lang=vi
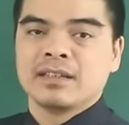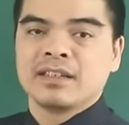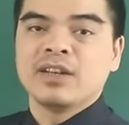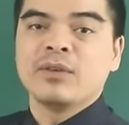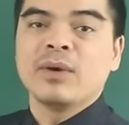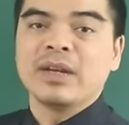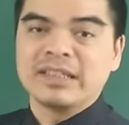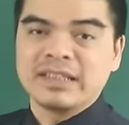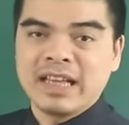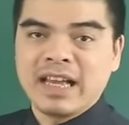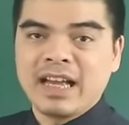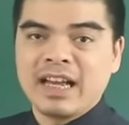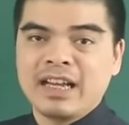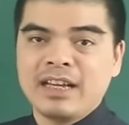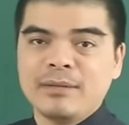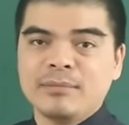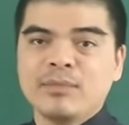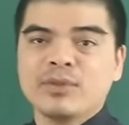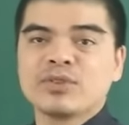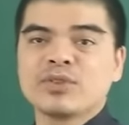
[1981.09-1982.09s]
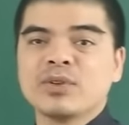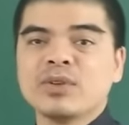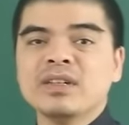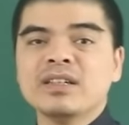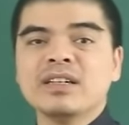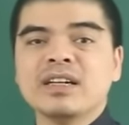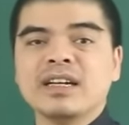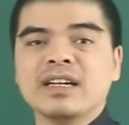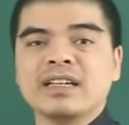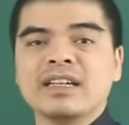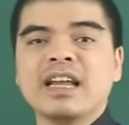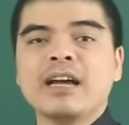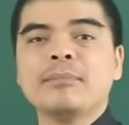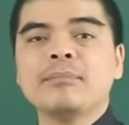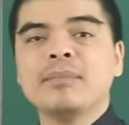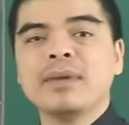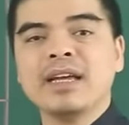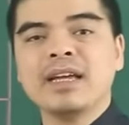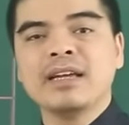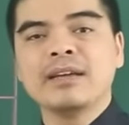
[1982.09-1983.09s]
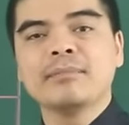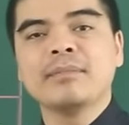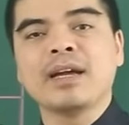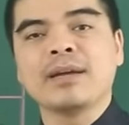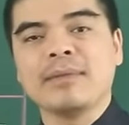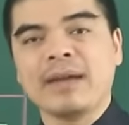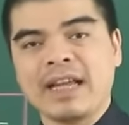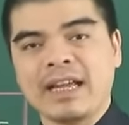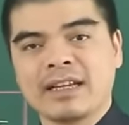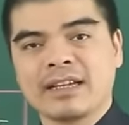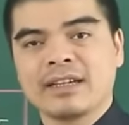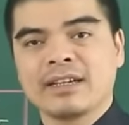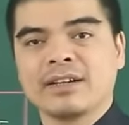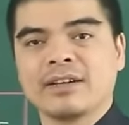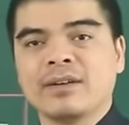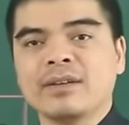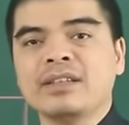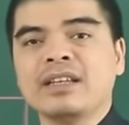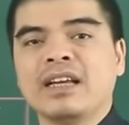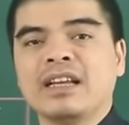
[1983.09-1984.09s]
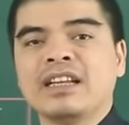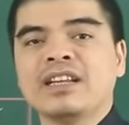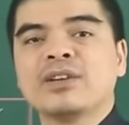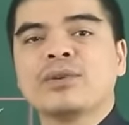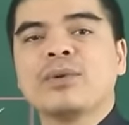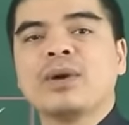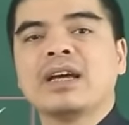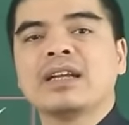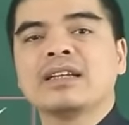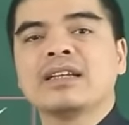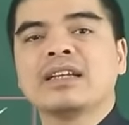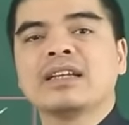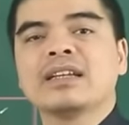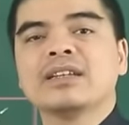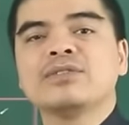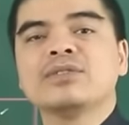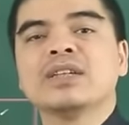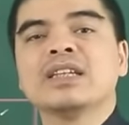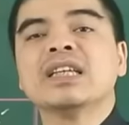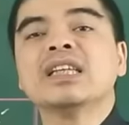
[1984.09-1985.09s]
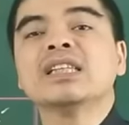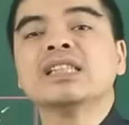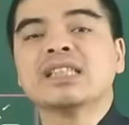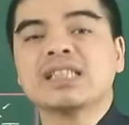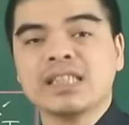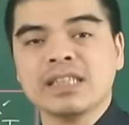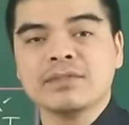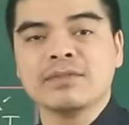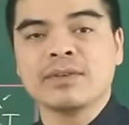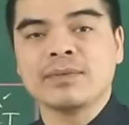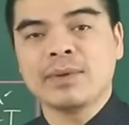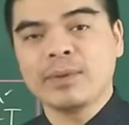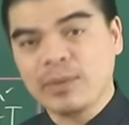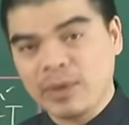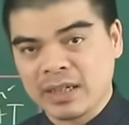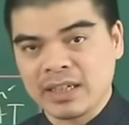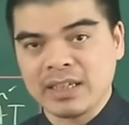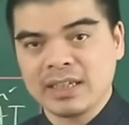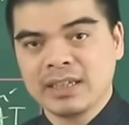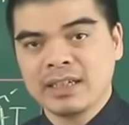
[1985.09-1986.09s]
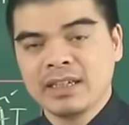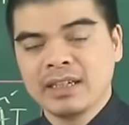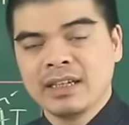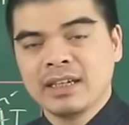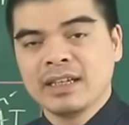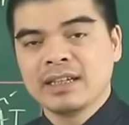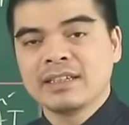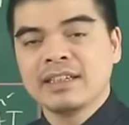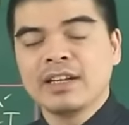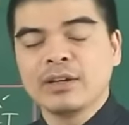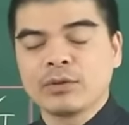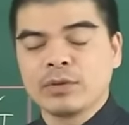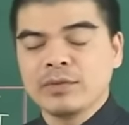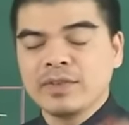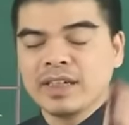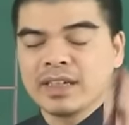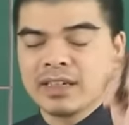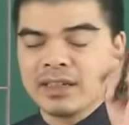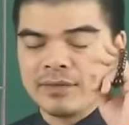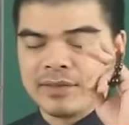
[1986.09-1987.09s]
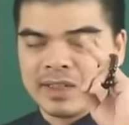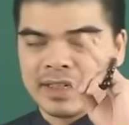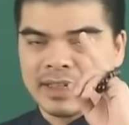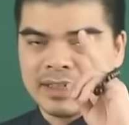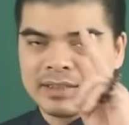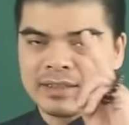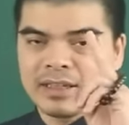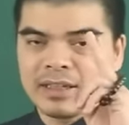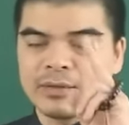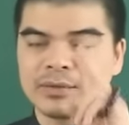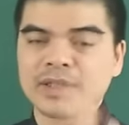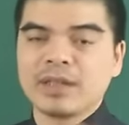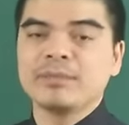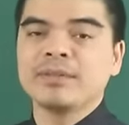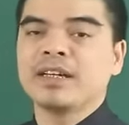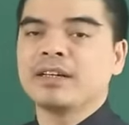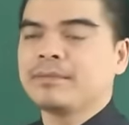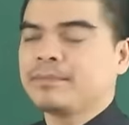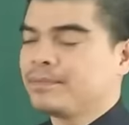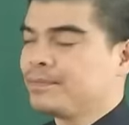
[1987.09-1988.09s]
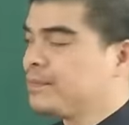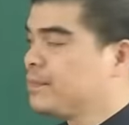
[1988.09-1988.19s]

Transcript: Thì ngoài ra ấy, một số người đam mê bài bạc có thể liên quan đến cái chuyện hình sự và pháp luật ấy, nên là quý vị cần phải hết sức lưu tâm nhé.